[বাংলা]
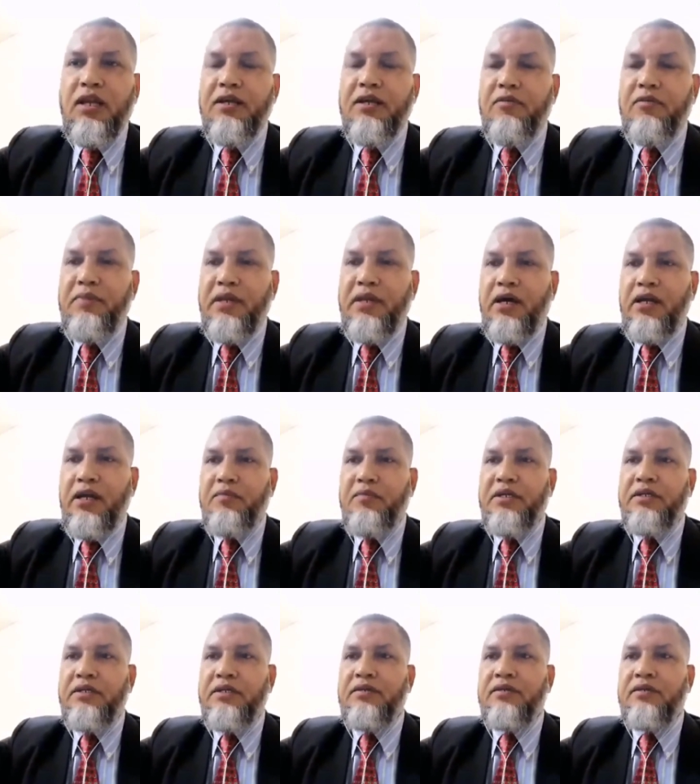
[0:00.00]
রবিল আলমিন
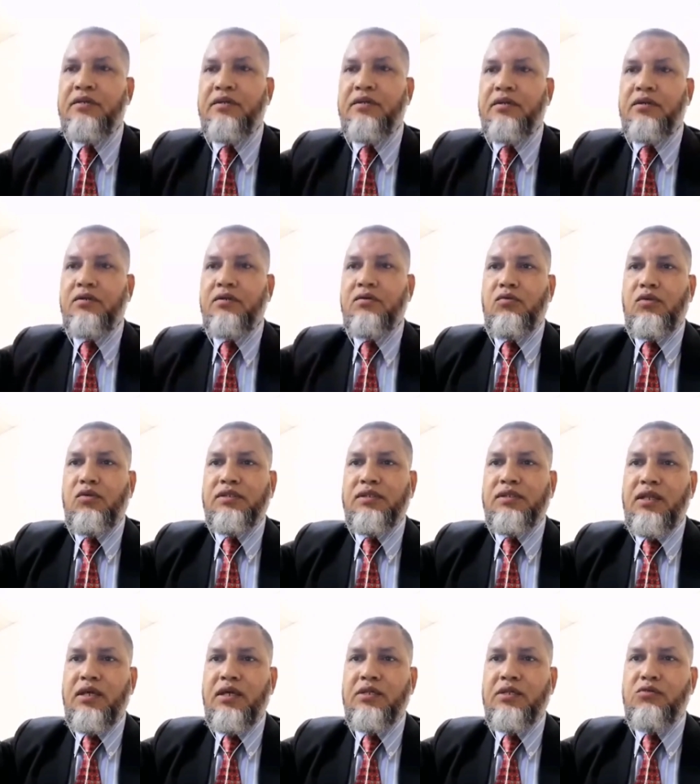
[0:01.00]

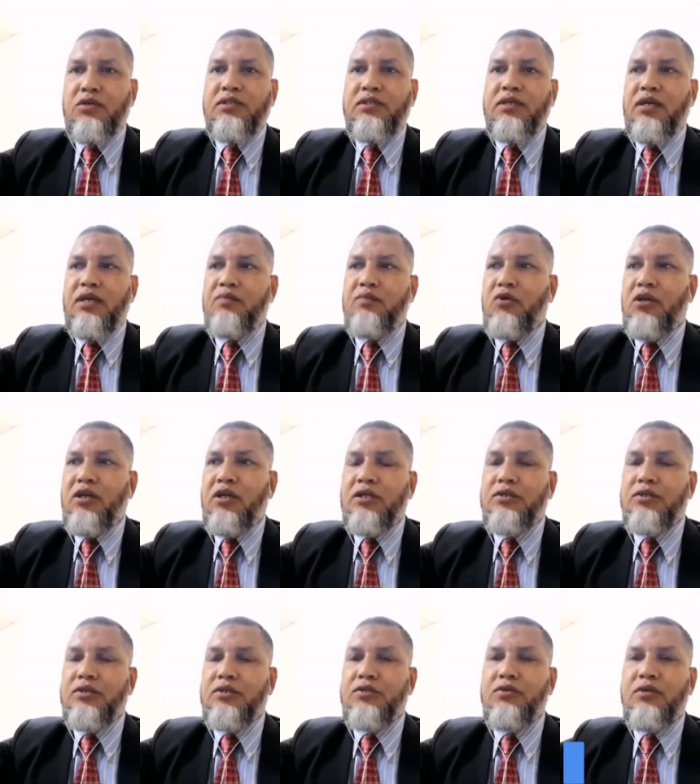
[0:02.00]
ওয়াসালাত ওয়াসালাম আল্লাহ
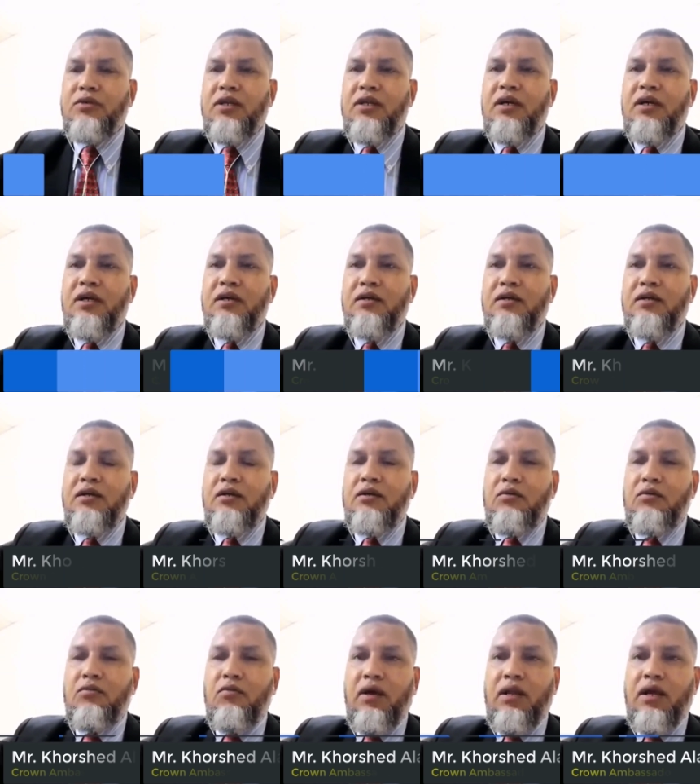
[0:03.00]
রসুলিল্লাহ
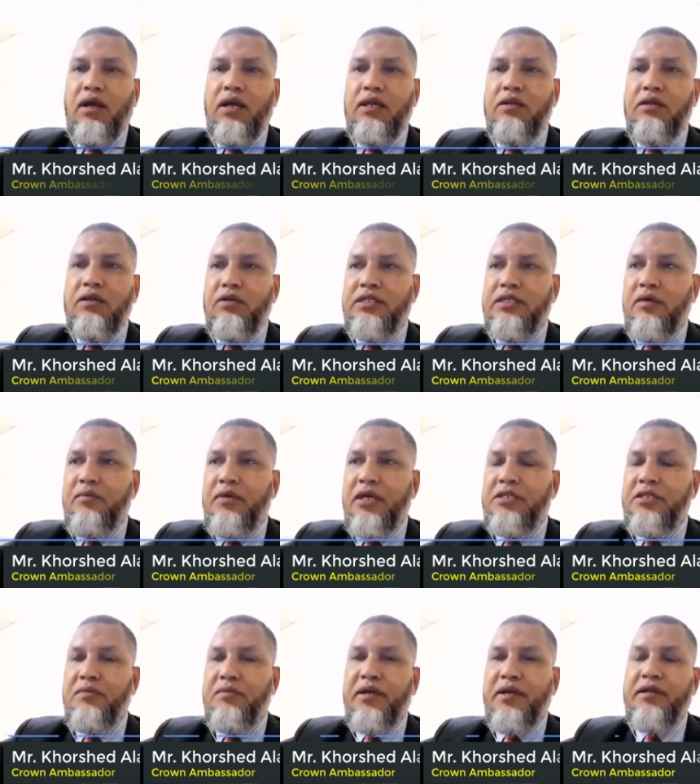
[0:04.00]
ওয়ালা আলী ওয়াসাবি
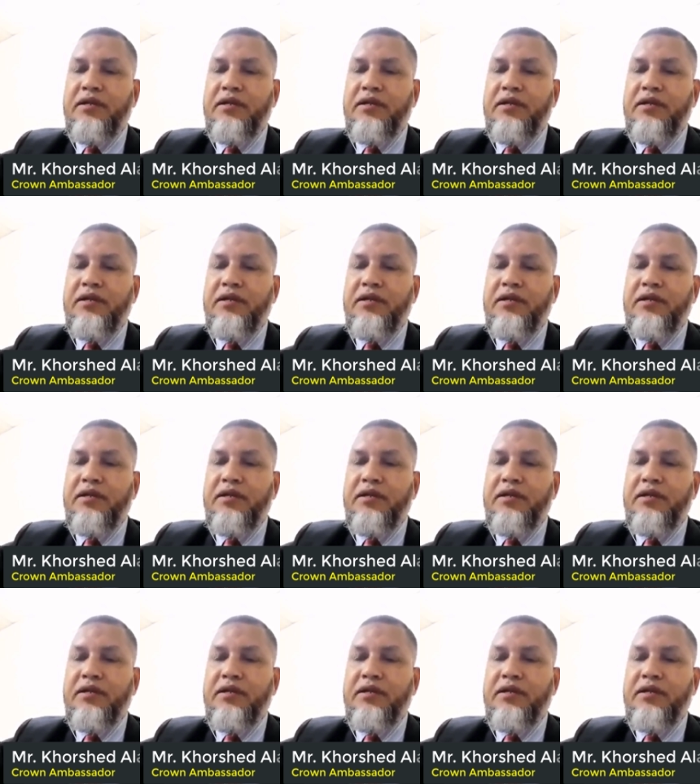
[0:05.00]
আজমাই